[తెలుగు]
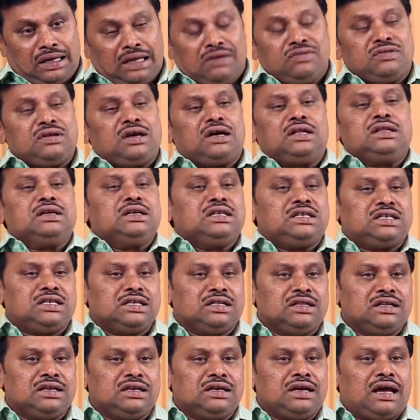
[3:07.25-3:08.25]
ఏం
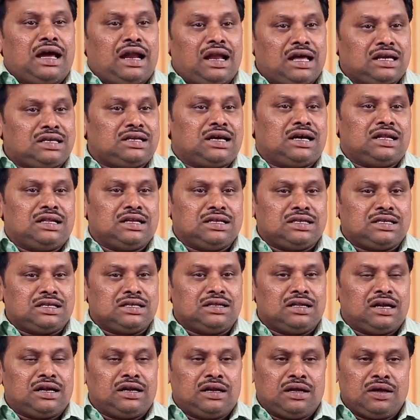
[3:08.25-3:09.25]
సాధించింది ఎలా
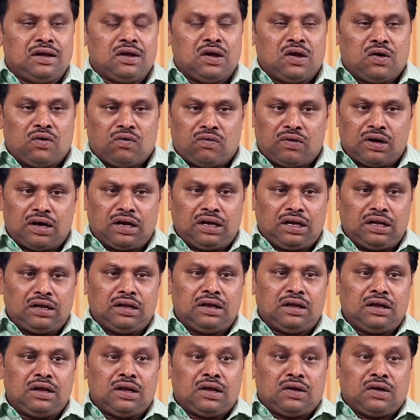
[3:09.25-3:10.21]
సాధించిందంటే ఒకటి